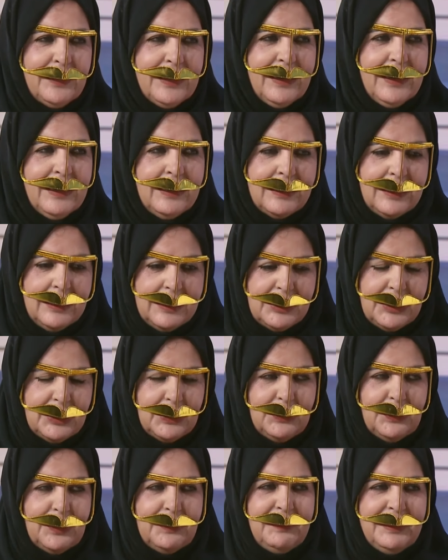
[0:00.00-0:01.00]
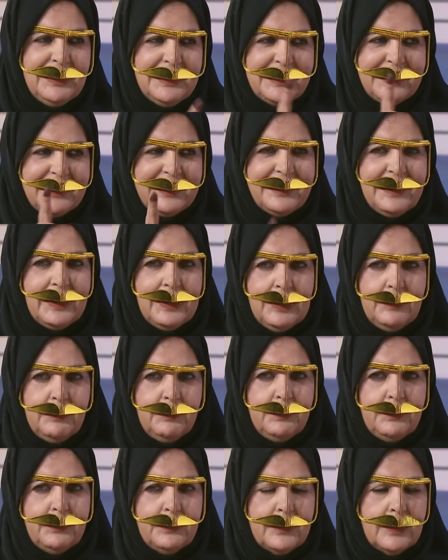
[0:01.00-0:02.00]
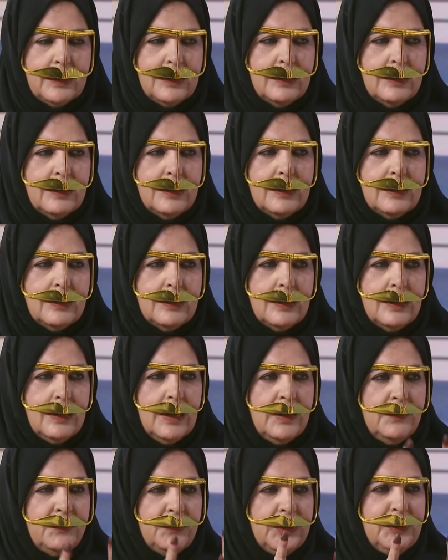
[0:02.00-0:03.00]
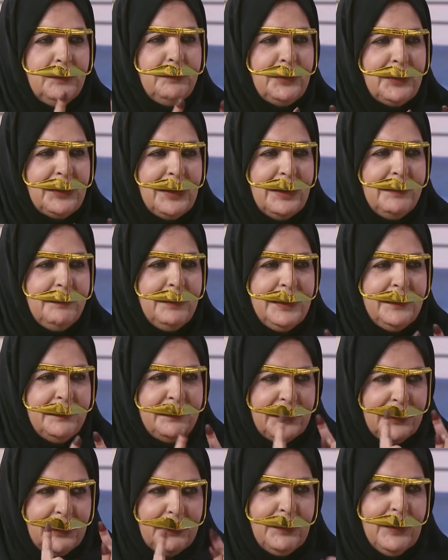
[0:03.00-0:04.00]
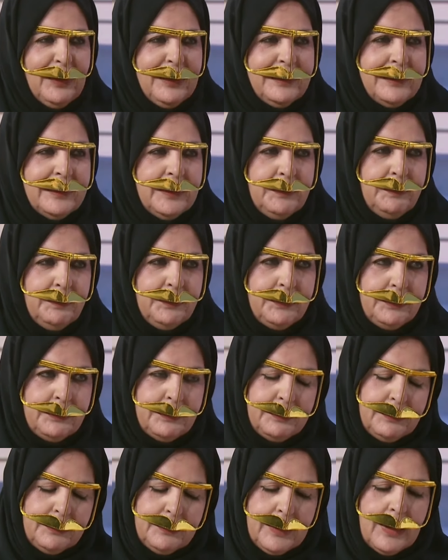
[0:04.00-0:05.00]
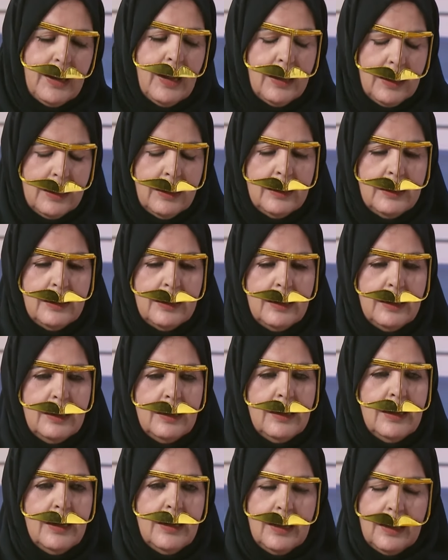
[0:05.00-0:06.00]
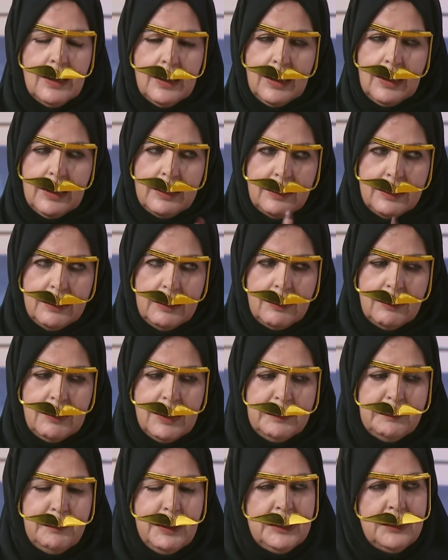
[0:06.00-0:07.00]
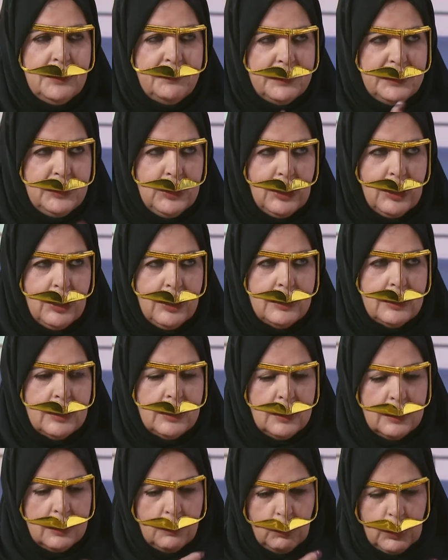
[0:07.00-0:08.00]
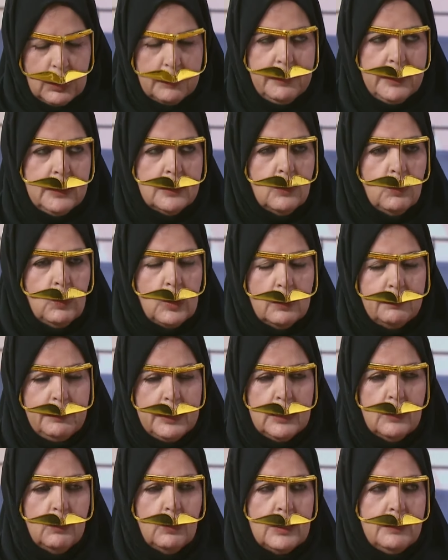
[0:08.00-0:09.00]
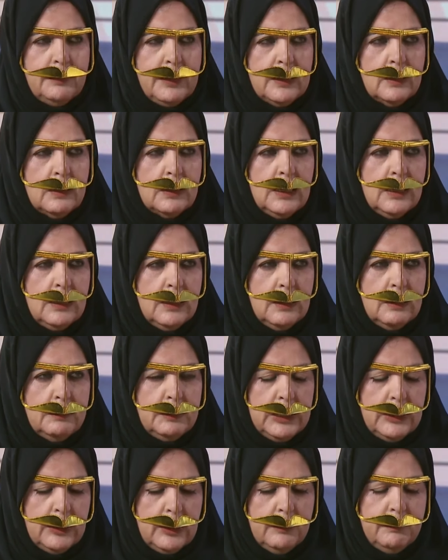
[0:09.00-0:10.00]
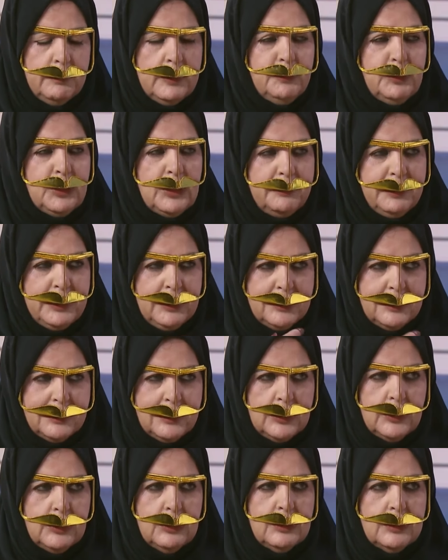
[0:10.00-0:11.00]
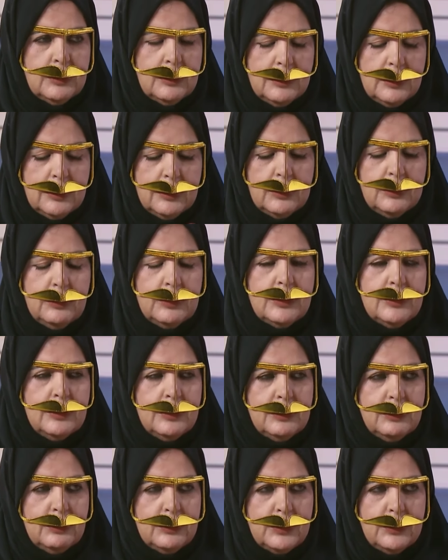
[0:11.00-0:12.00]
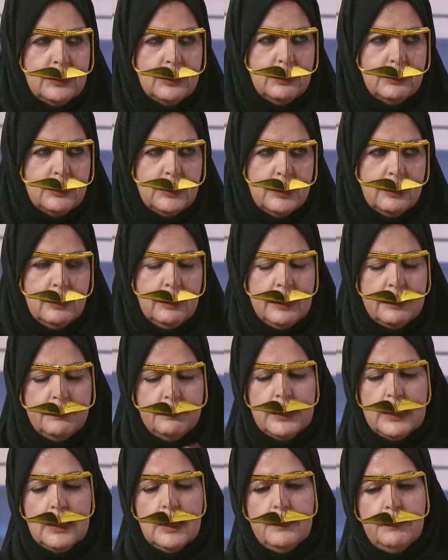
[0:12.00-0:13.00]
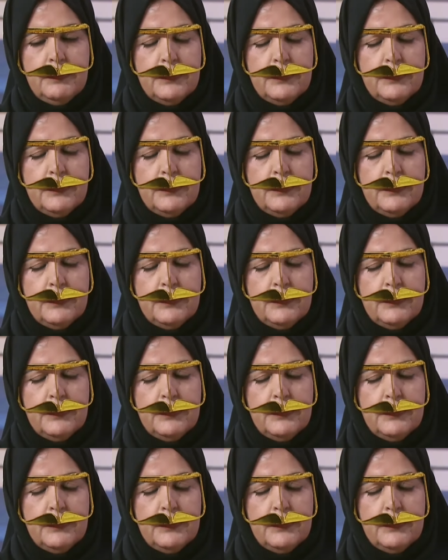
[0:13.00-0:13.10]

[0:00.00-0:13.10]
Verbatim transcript: حطيت الصوره في الانستغرام 2000 متابع في يوم واحد ما شاء الله إيه. حطيت بعدي فيديوهات ورا بعض ورا بعض ورا بعض كل يوم المتابعين يزيدوا يزيدوا يزيدوا يزيدوا يزيدوا الحمد لله